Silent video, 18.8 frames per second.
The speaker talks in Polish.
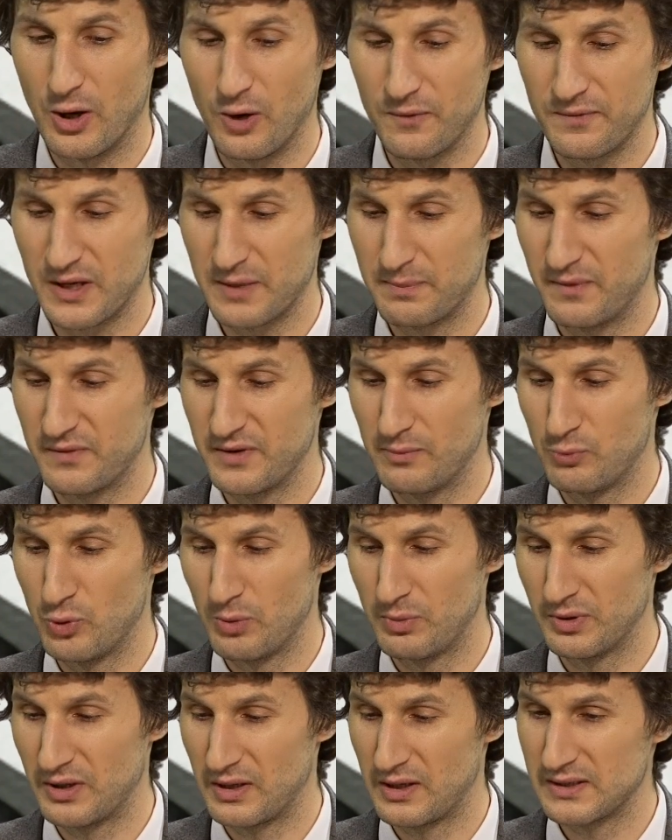ofiar pewnie
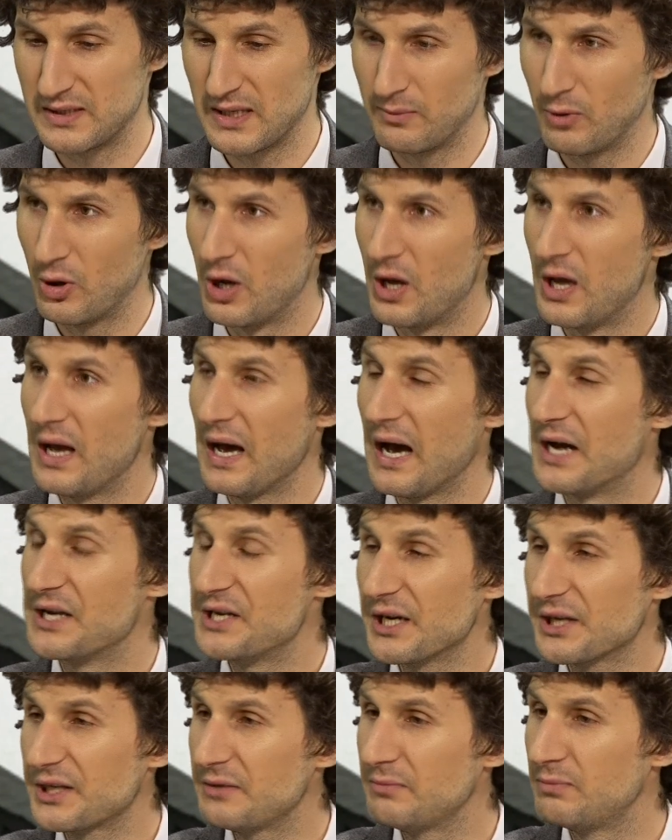byłoby tyle samo, a
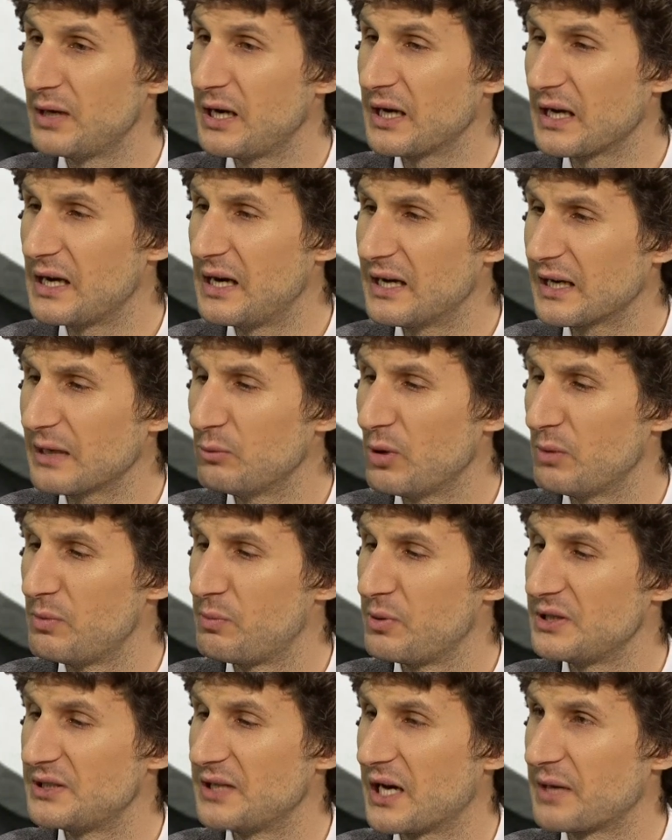jaki, jaka byłaby
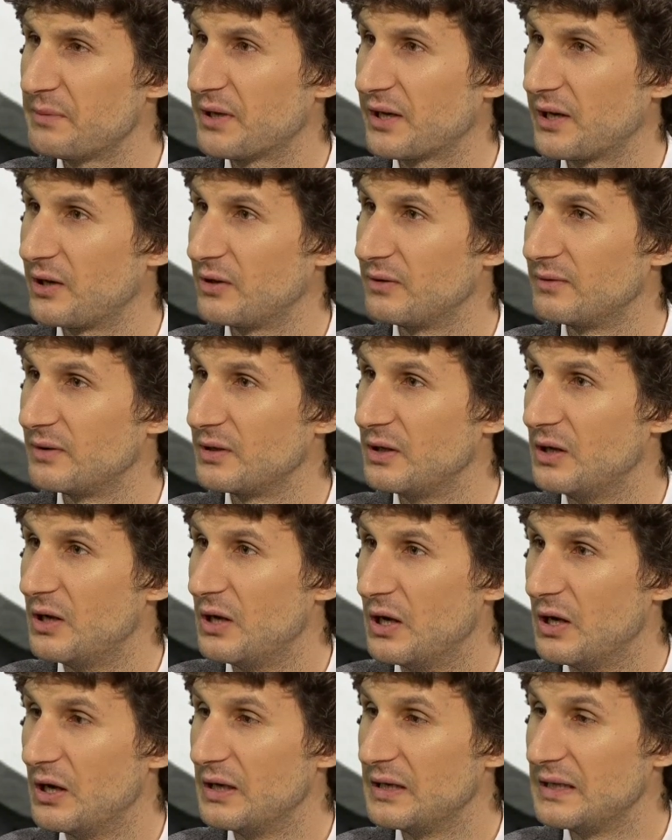pozycja Armii Krajowej?
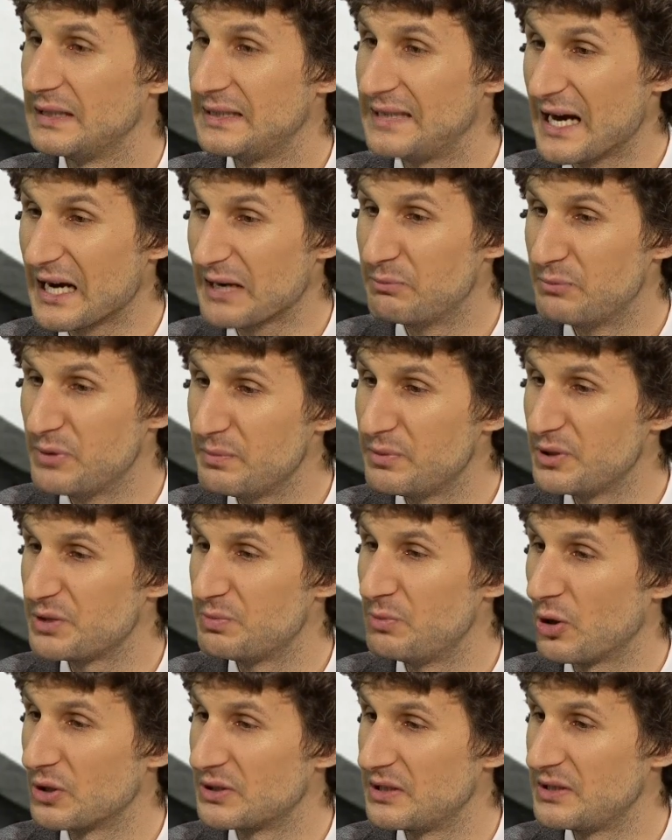E, jak my my
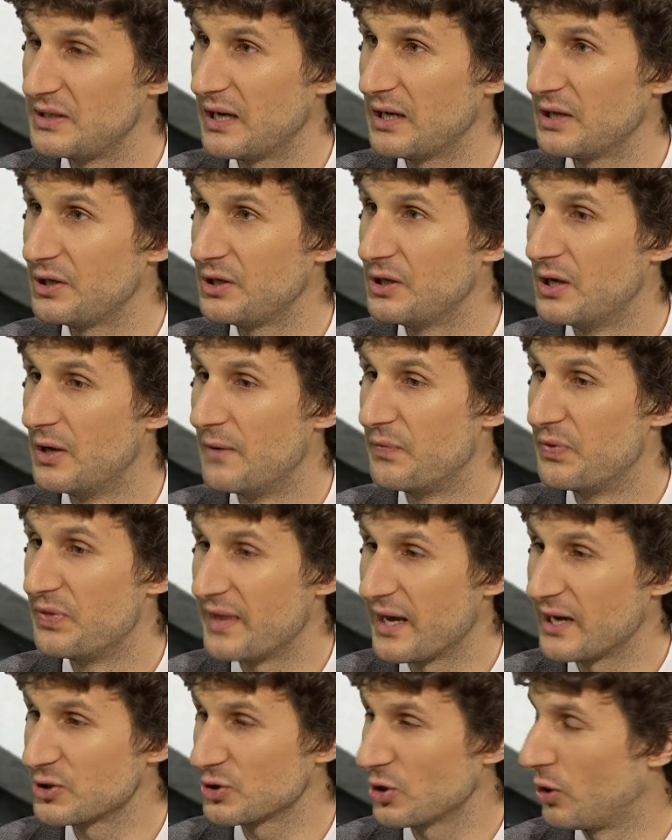byśmy oceniali
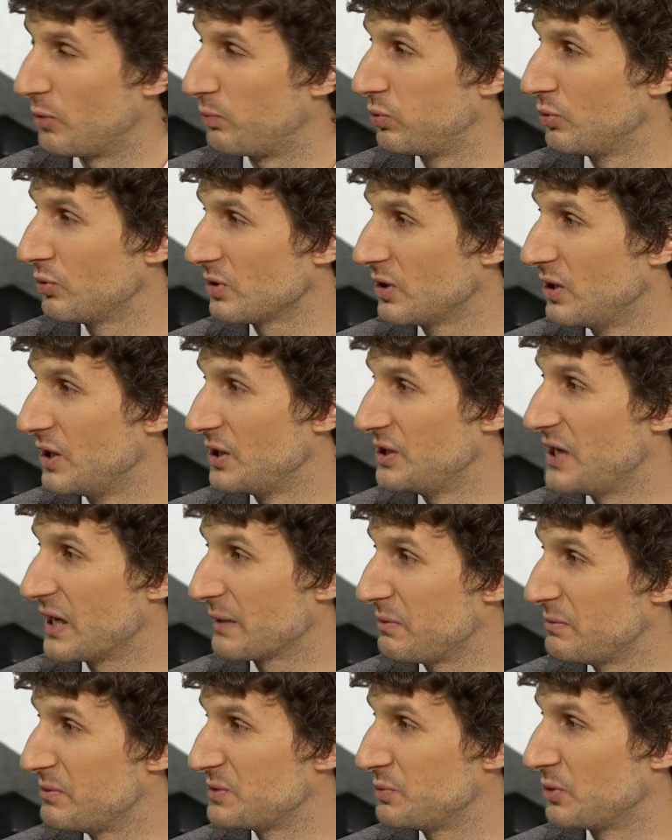nasz opór, jak
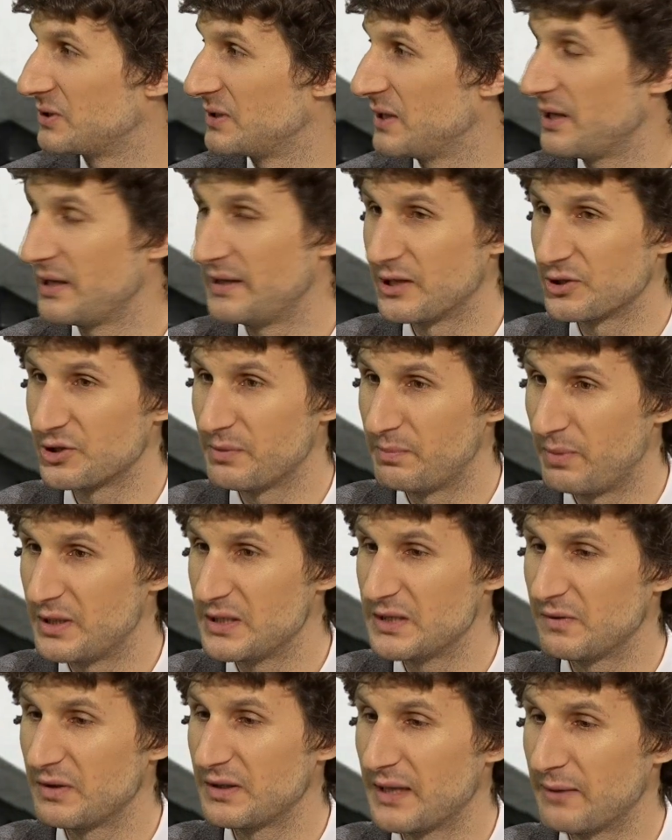my byśmy oceniali nasze
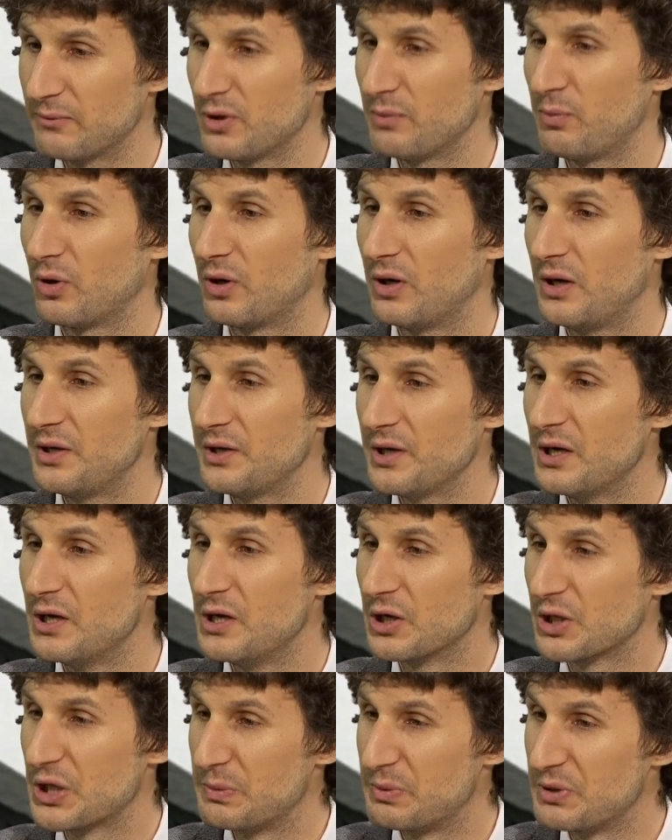państwo i tamto pokolenie,
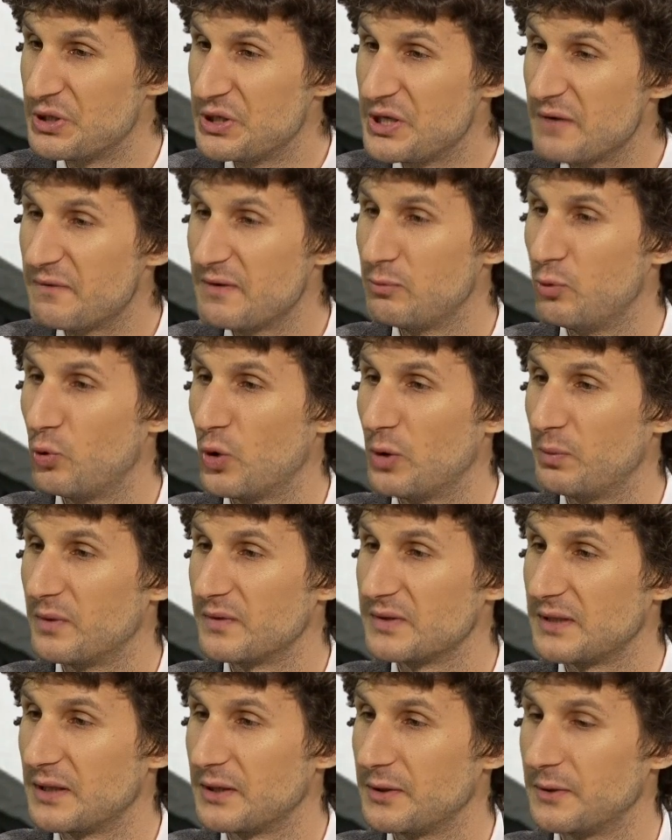gdyby nie wybuchło
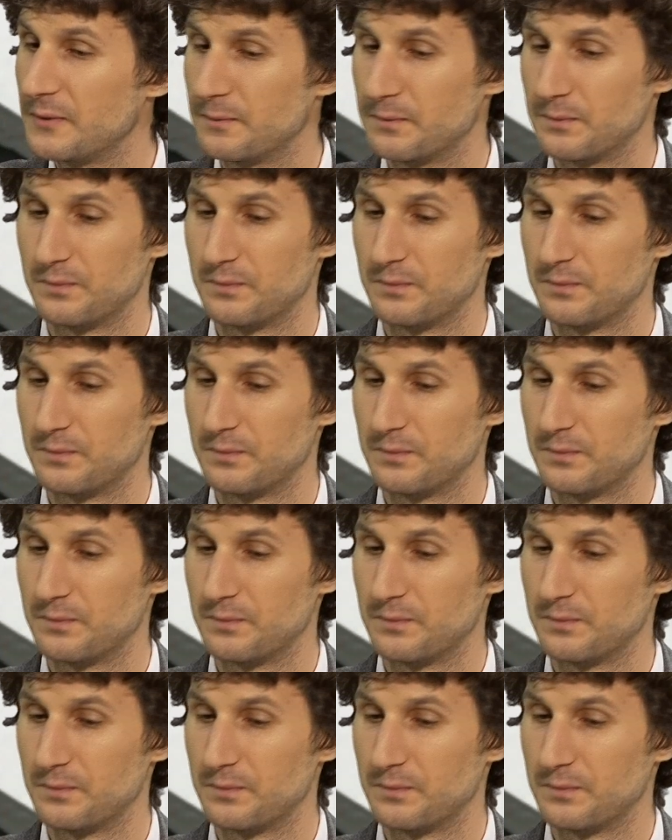powstanie.